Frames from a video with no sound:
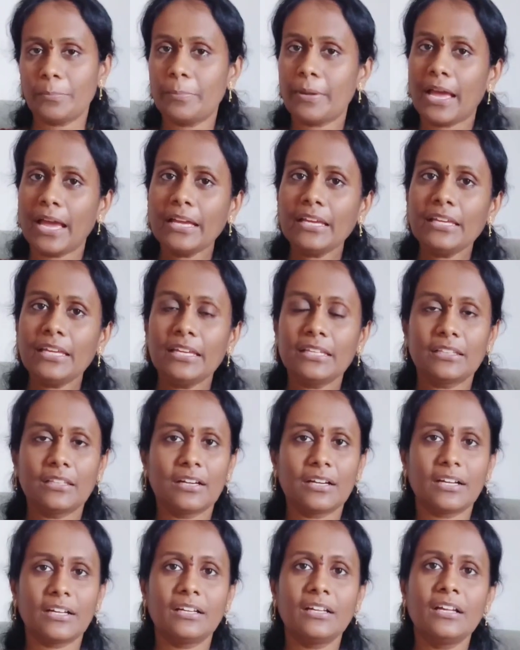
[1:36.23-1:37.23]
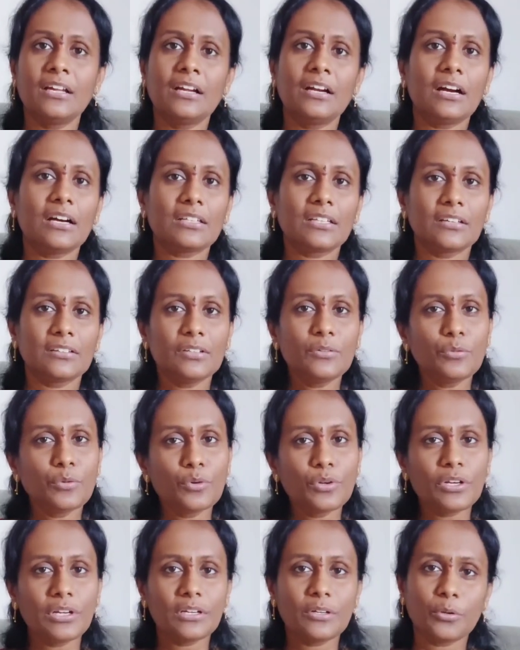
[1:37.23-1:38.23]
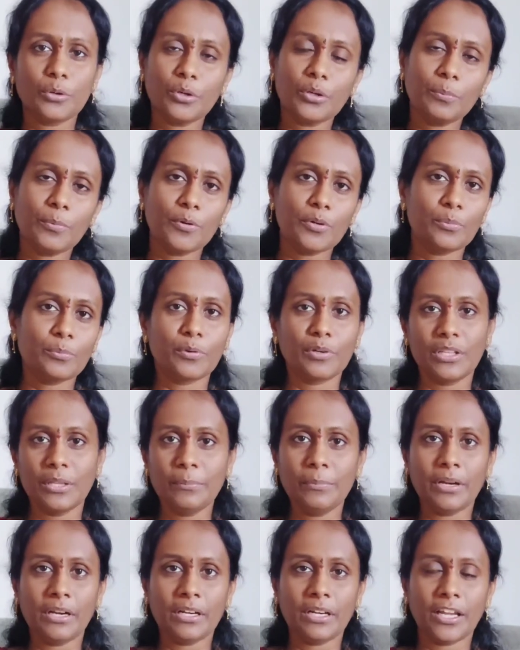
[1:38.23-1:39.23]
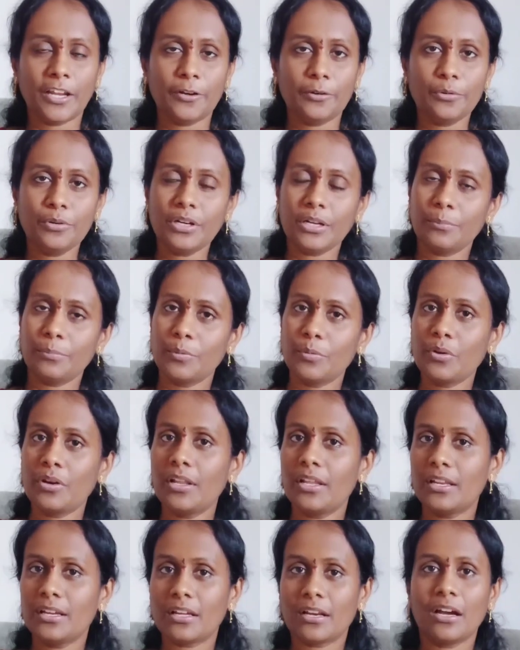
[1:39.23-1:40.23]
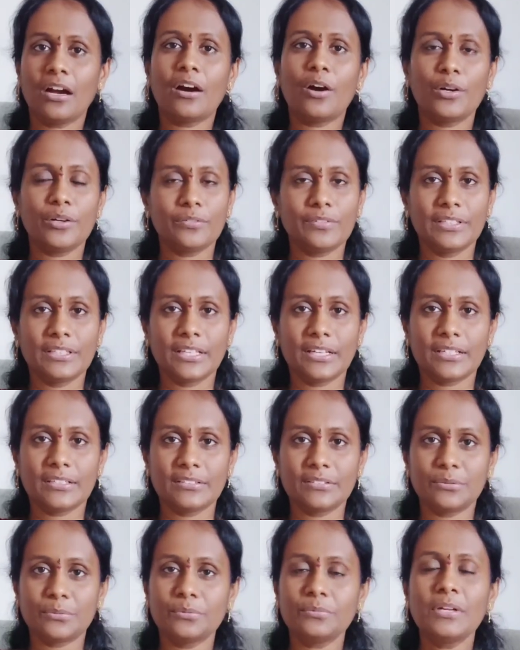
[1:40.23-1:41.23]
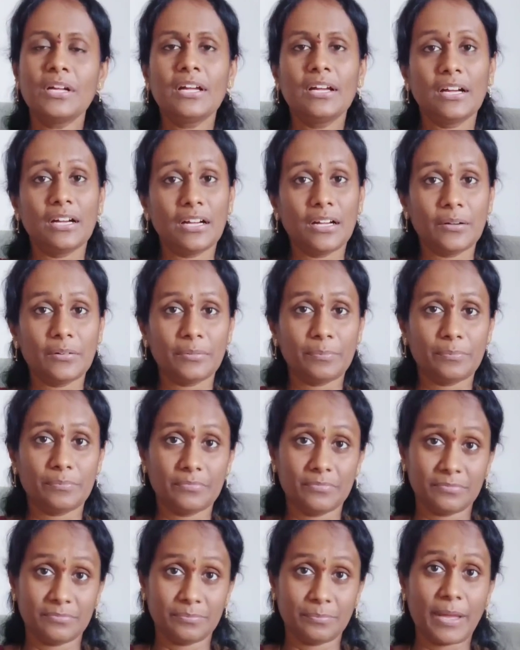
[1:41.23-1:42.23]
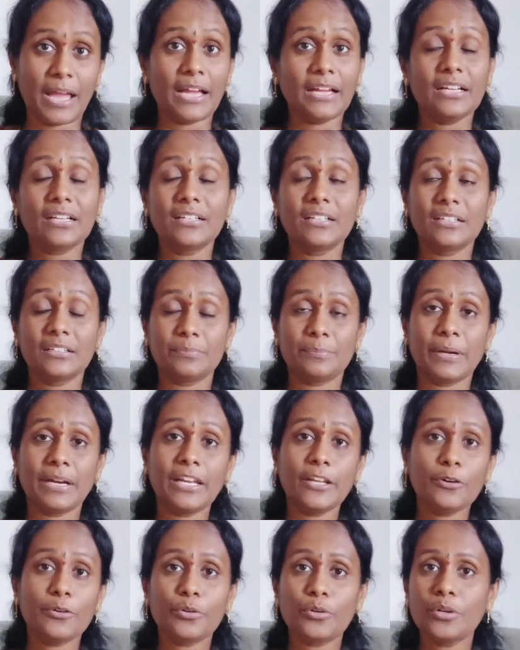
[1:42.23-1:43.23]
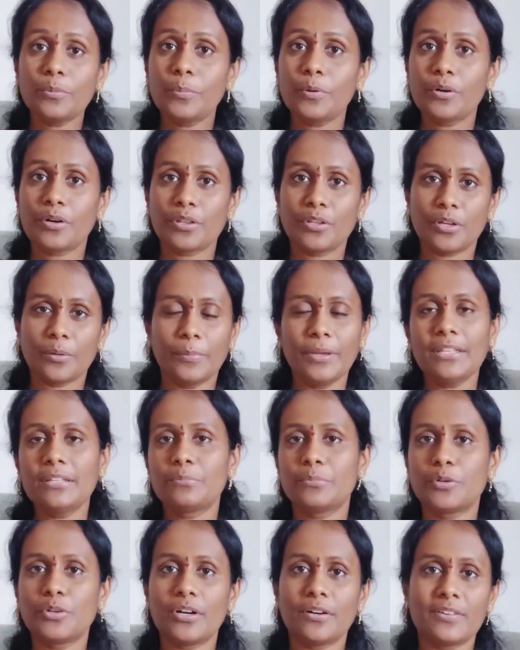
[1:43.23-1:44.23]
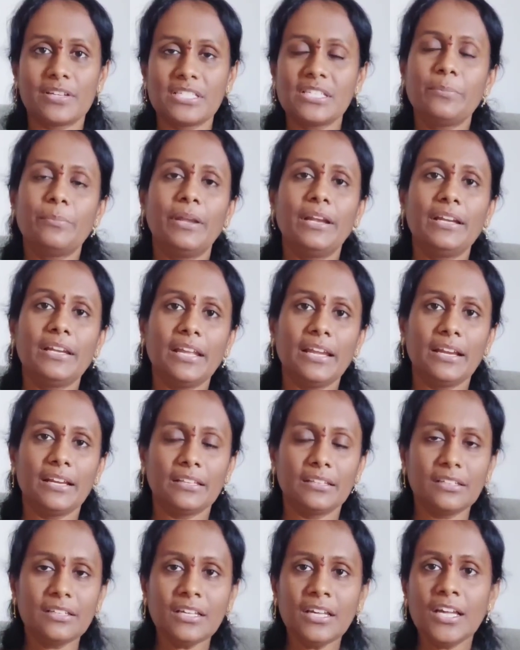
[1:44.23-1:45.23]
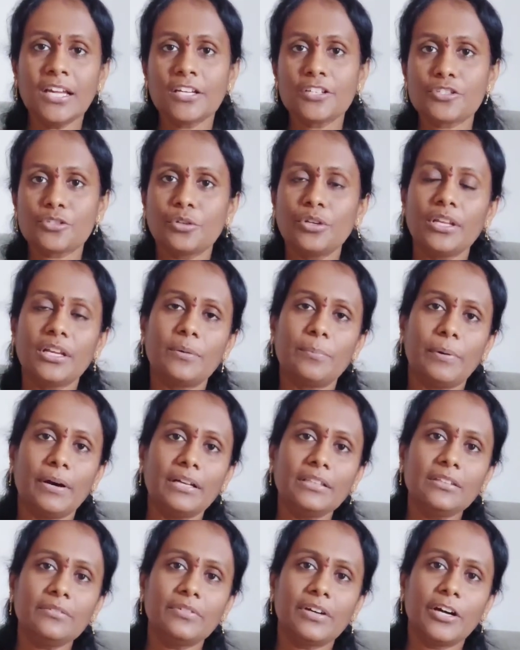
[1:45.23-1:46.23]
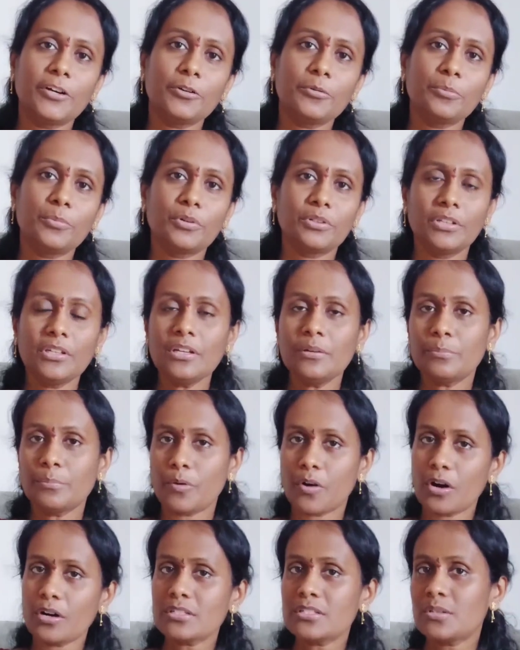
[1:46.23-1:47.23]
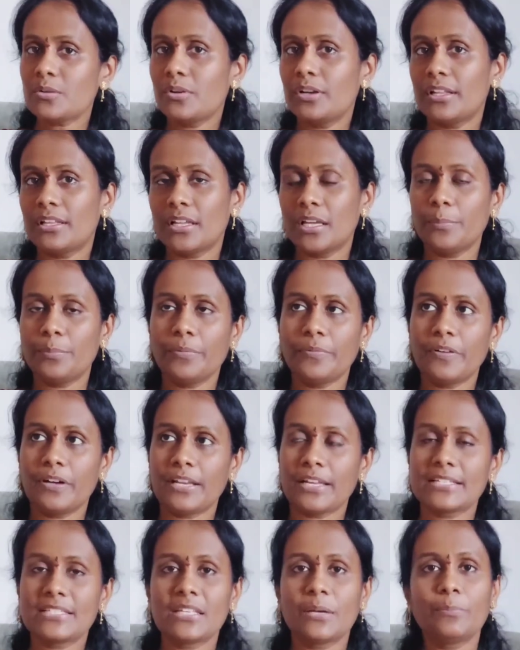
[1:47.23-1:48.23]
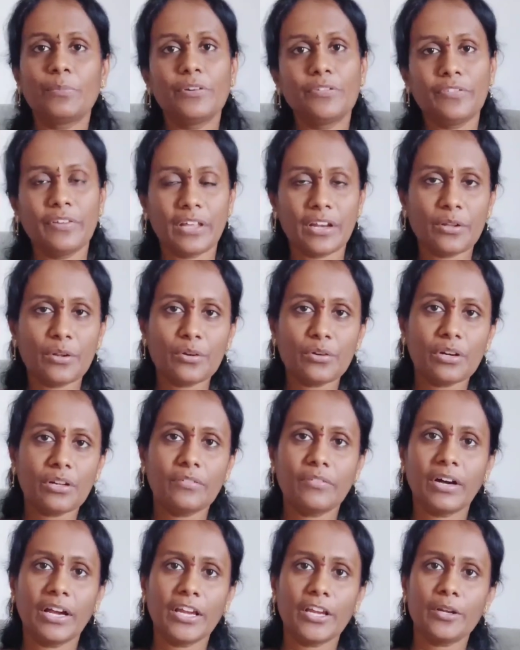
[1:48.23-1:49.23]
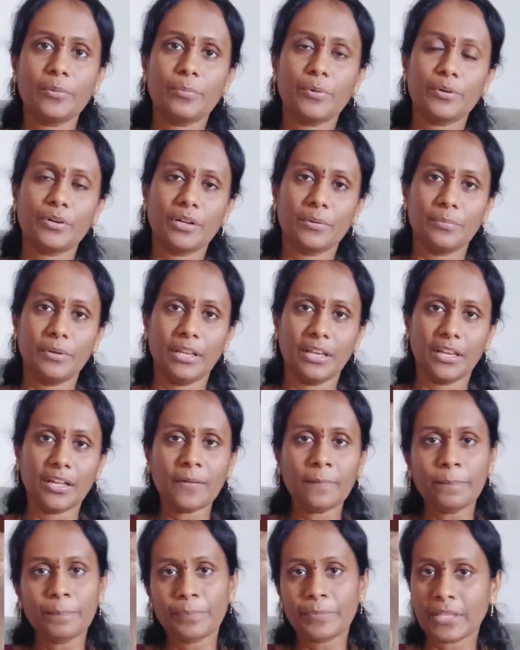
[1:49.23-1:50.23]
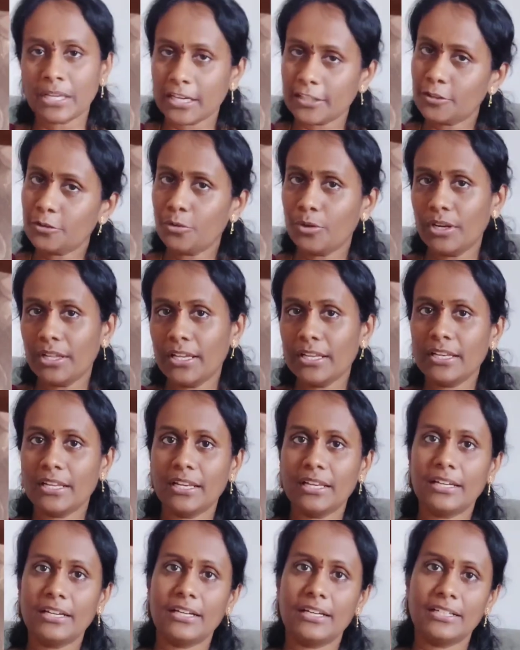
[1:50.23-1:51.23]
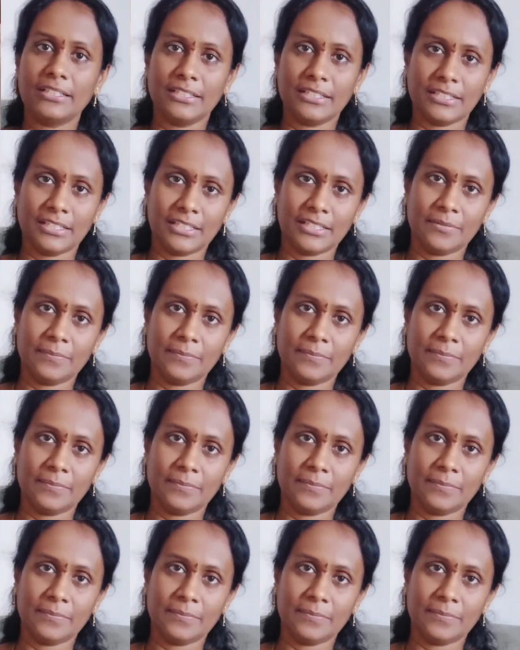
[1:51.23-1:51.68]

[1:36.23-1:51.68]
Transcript: பேக்கிங் தாங்க அதாவது ஊருக்கு கொண்டு போகும்போதே மெல்ட் ஆகிடும் நம்ம ஊரில் இருக்கிற ஹாட் வெதருக்கும் பேக்கு பண்ணி கொண்டு போகிறதுக்குமே அது முக்கால்வாசி மெல்ட் ஆகிடுது ஸோ நீங்கள் பார்த்து வாங்கும்போது பாக்ஸ் உள்ளதா இப்போ ஃபார் எக்ஸாம்பிள் ஃபெரோரோலாம் வாங்கிட்டு போனோம் அப்படின்னா அதுக்குள்ளேயே நல்லா அந்த